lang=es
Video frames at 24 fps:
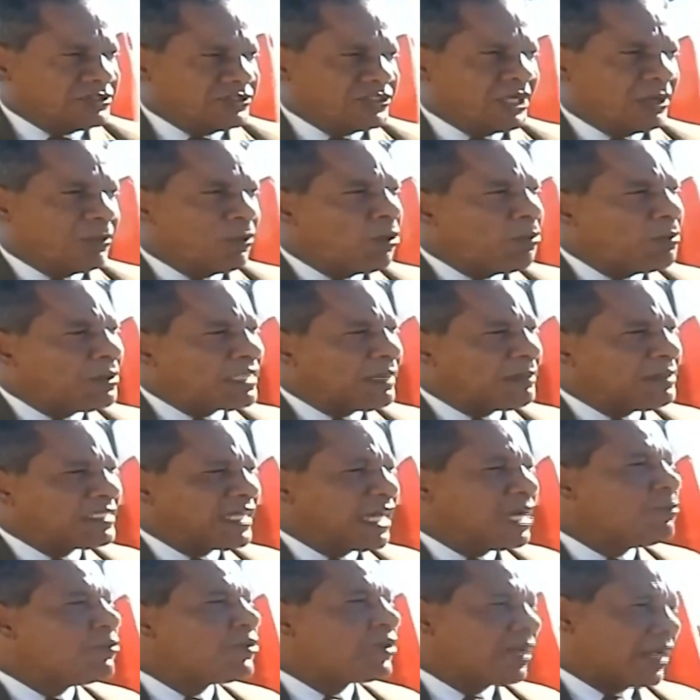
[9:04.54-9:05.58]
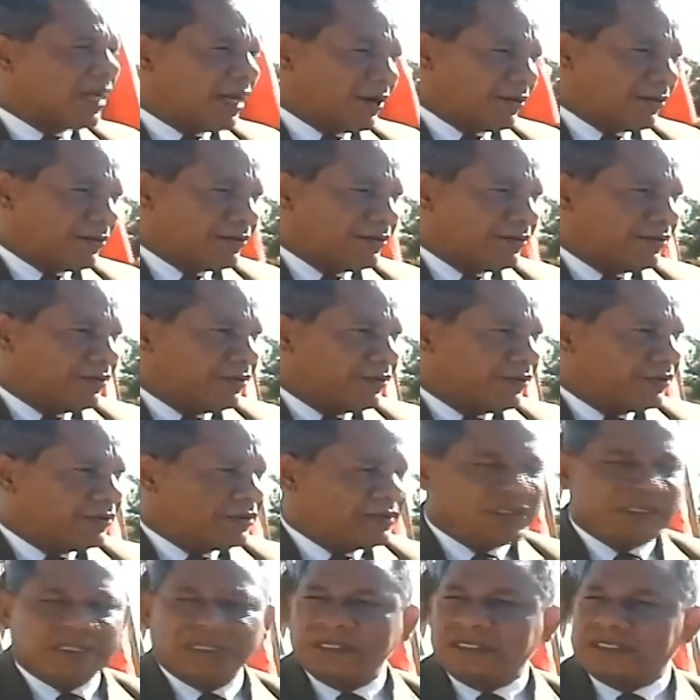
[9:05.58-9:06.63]
llevó un mensaje muy claro
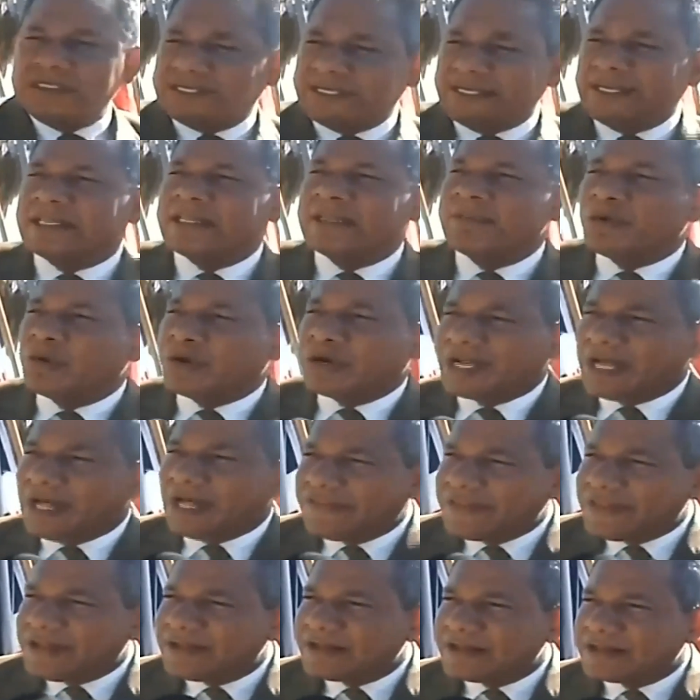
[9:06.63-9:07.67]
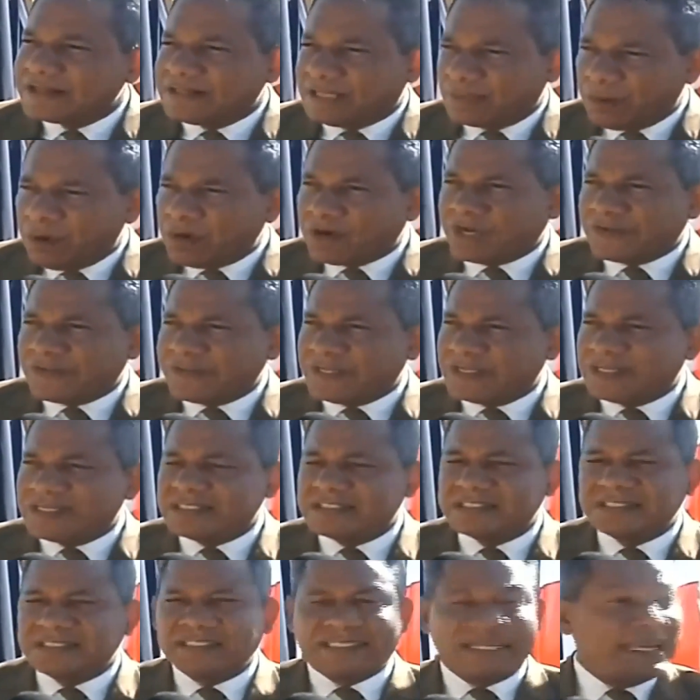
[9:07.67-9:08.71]
ser demócrata, demócrata,
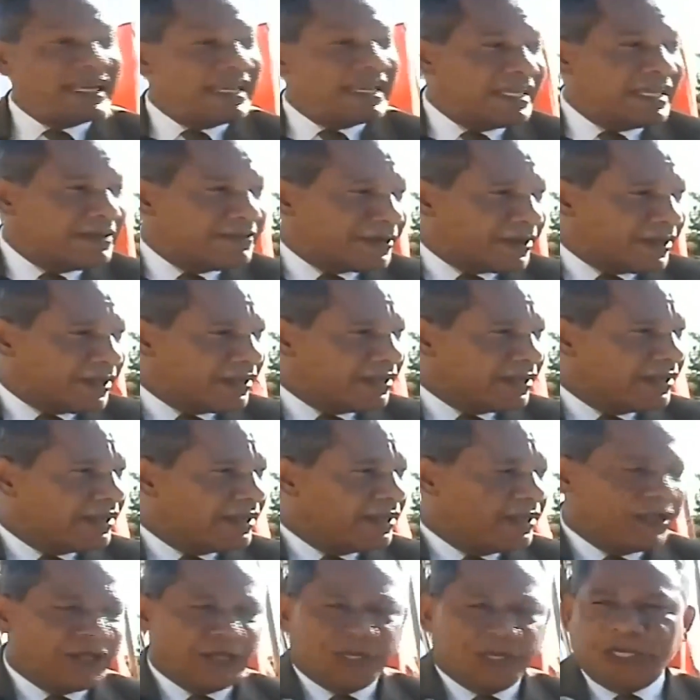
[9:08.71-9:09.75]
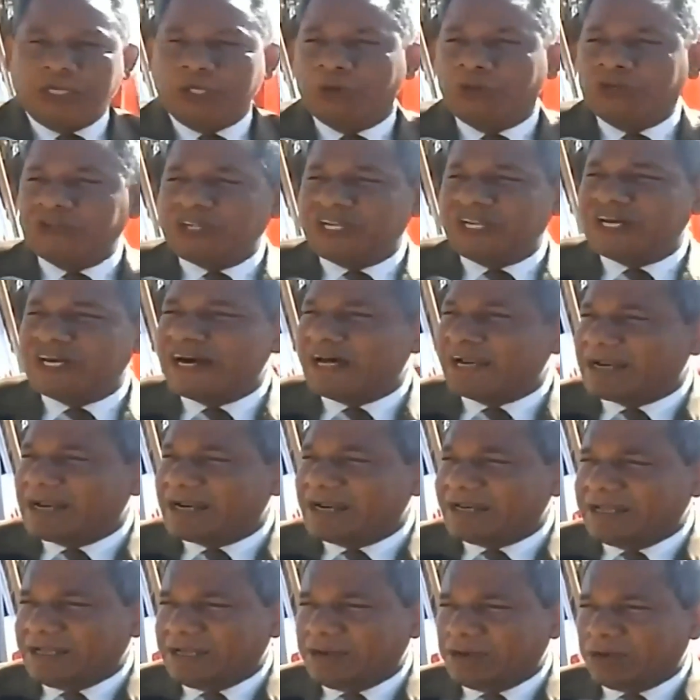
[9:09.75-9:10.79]
ser libre y no
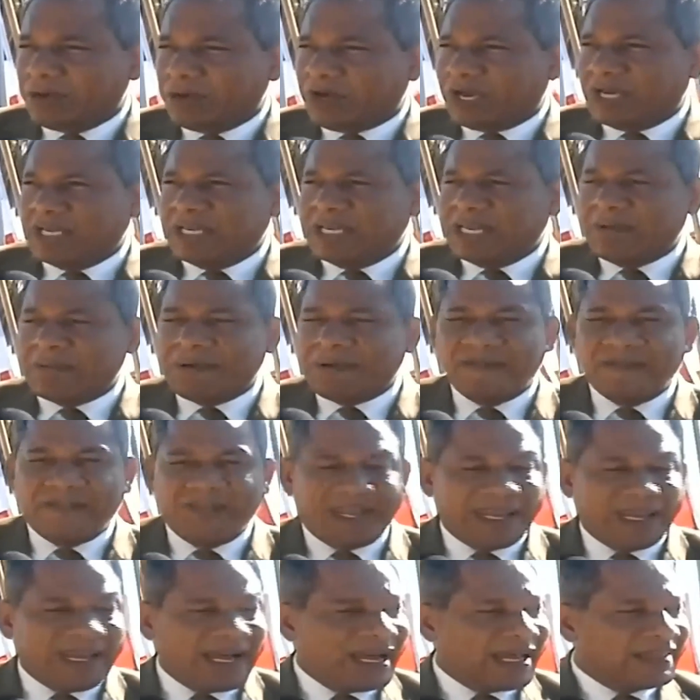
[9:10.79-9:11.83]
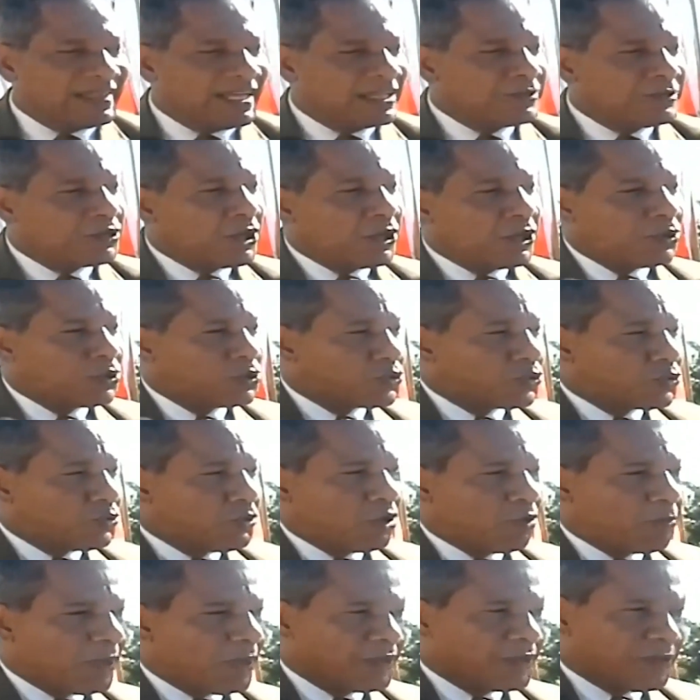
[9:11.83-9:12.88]
entregarle lo que es la oh, bandera que tanto le costó
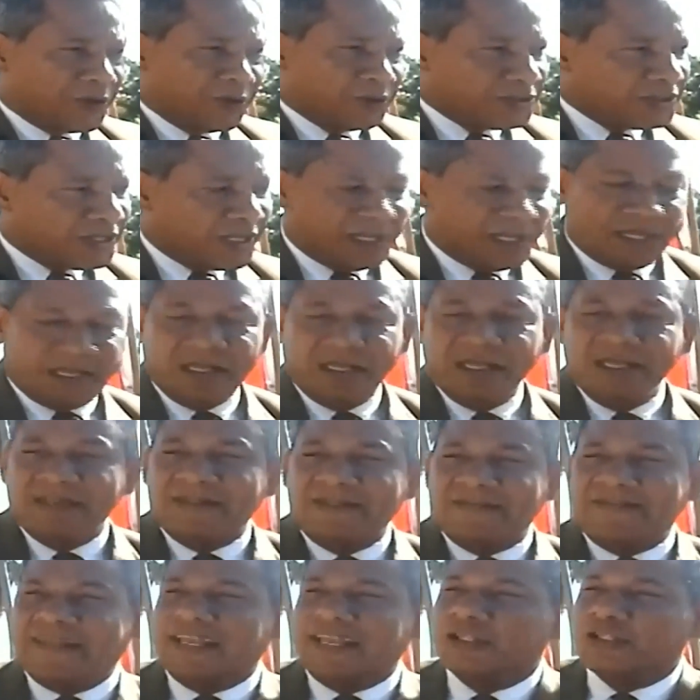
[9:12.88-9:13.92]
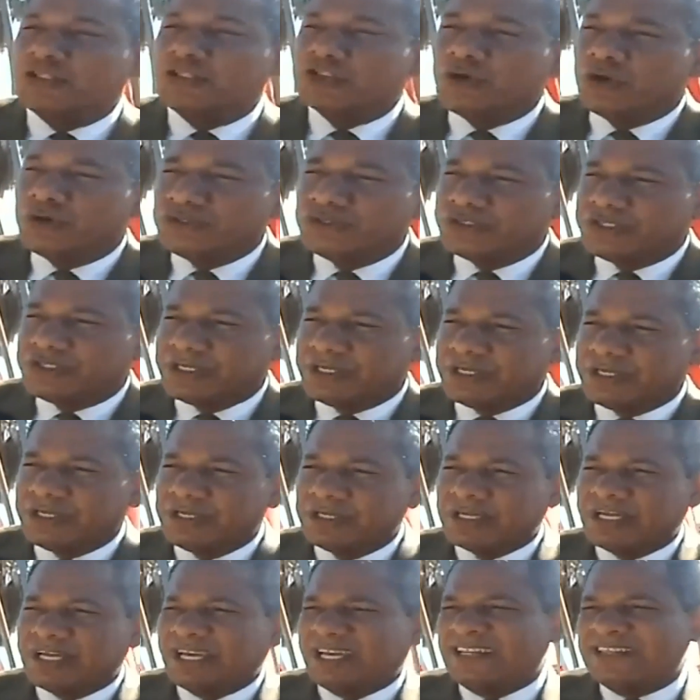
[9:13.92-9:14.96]
a los patriotas del entonces,
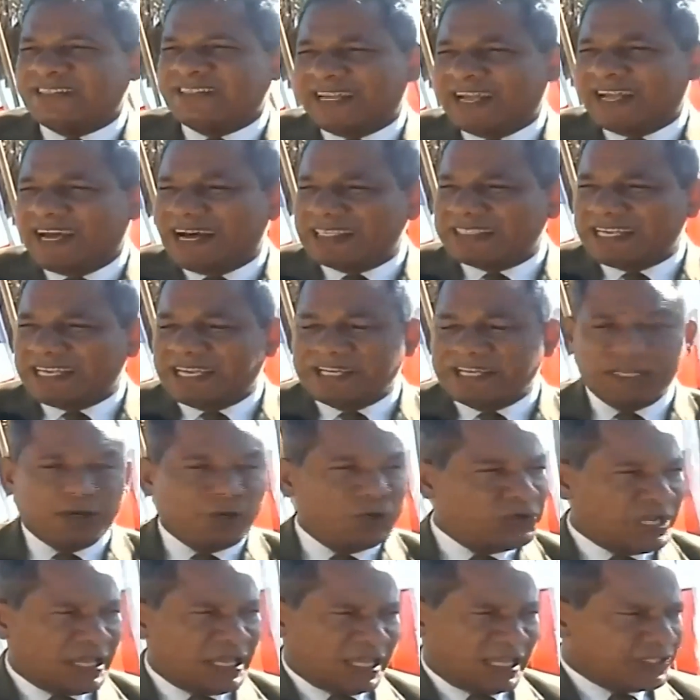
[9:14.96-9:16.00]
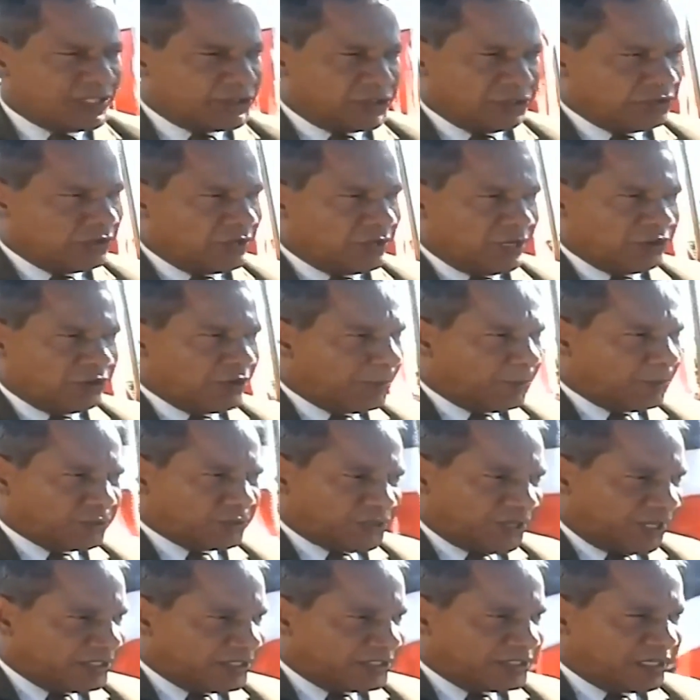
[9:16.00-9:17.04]
entregársela a ninguna nación, a ninguna
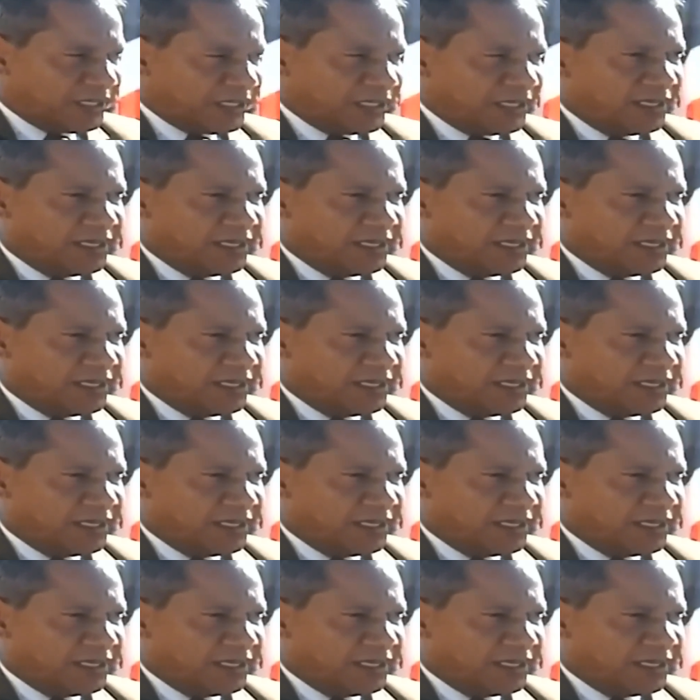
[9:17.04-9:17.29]
potencia.